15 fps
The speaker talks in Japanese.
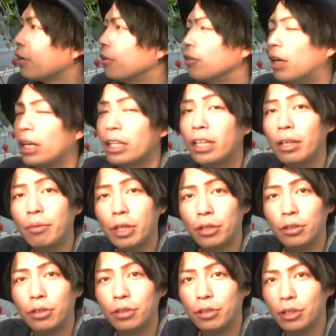この秋姫
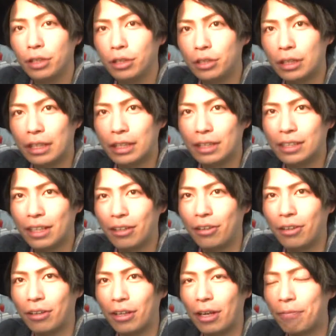という品種なんですけ
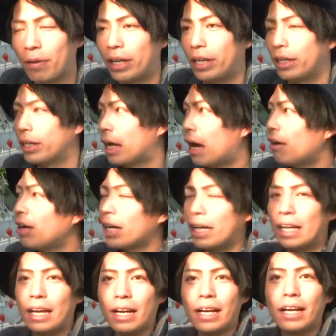ど、やっぱり皮が
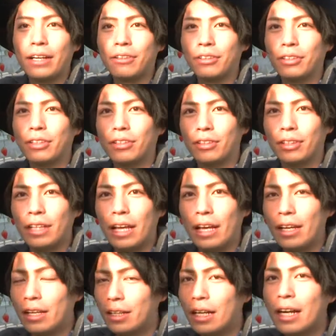柔らかいことによっ
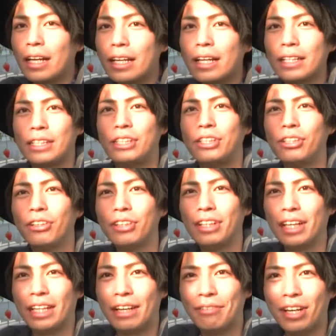てなかなか市場
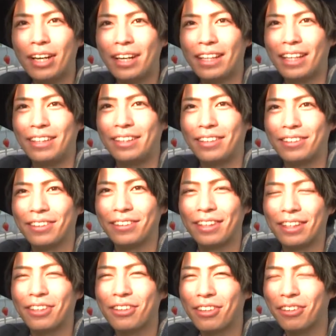には出回らないということ
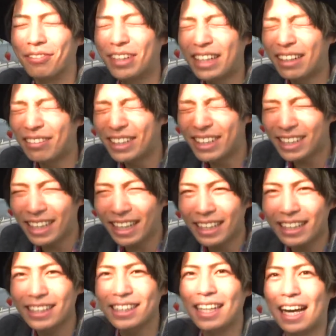で、ここ南知多
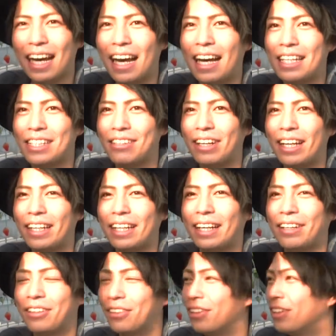でしか味わえ
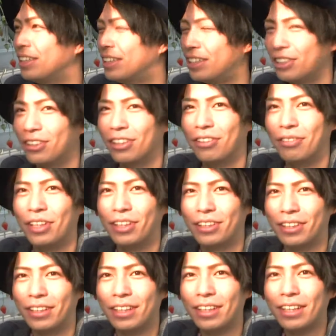ないこのいちごの魅
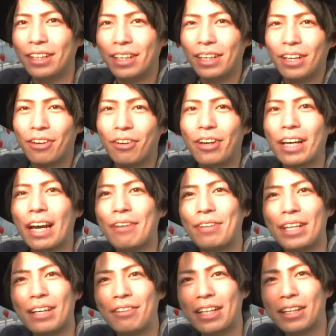力、これから
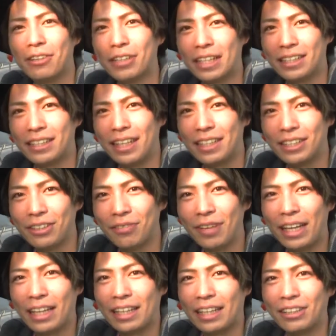まだまだ5月下旬
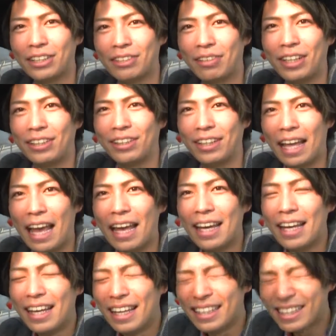まで楽しめるので、
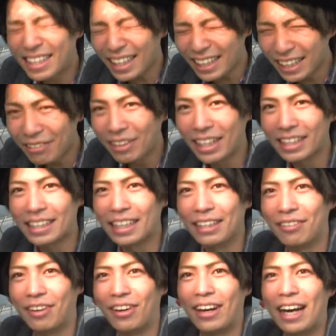ぜひ皆さ
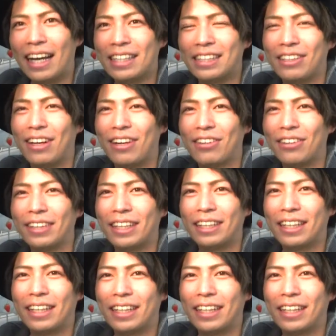んにも足を運んでい